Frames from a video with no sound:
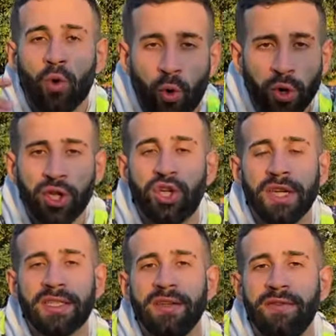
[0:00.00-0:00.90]

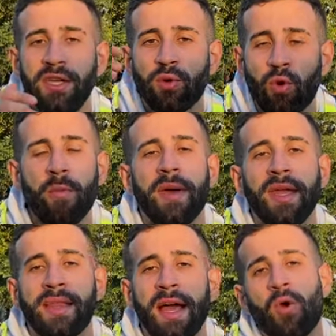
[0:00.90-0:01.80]
curtir esse vídeo,
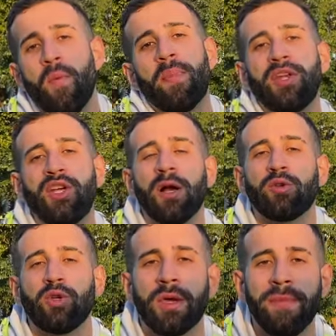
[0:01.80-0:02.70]
comentar, compartilhar
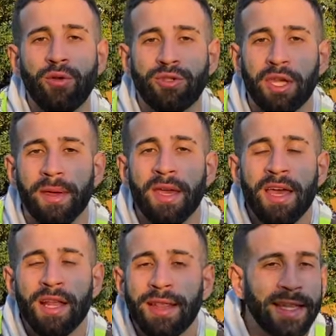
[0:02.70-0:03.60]
com seus amigos também.
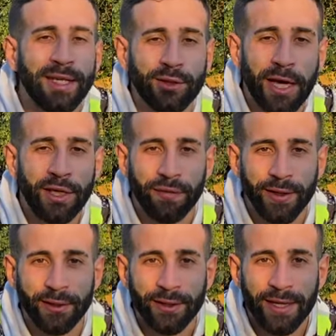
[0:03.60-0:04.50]
Nada disso é
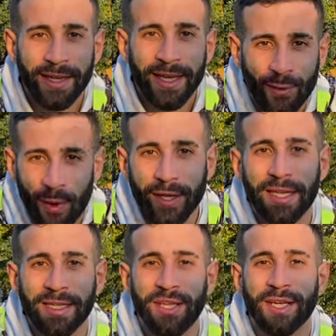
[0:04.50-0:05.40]
difícil. Igual
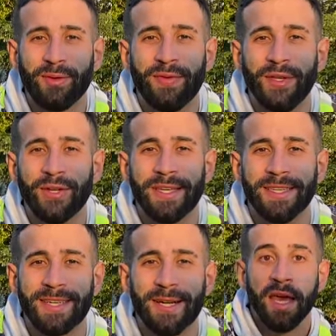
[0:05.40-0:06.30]
essa dica do vídeo
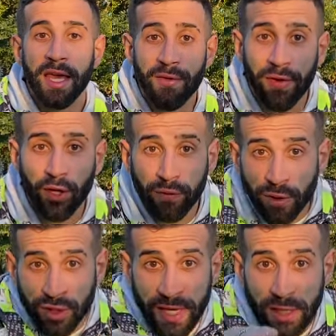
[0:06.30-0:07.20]
aqui, certo? E vejo
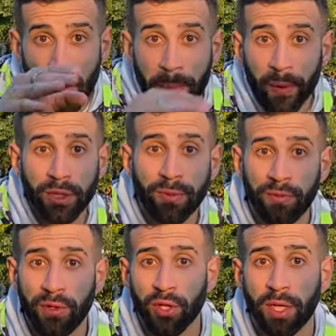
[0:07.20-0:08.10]
vocês no
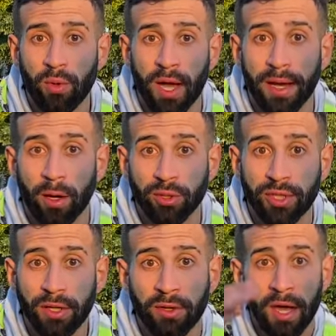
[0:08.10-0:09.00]
próximo vídeo aqui do canal,
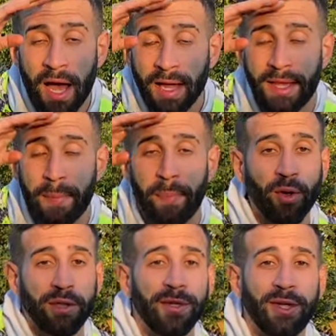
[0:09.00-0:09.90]
certo? Até a
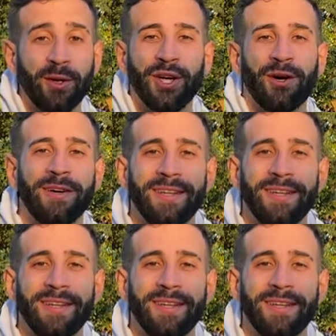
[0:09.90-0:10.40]
próxima. Tchau, tchau.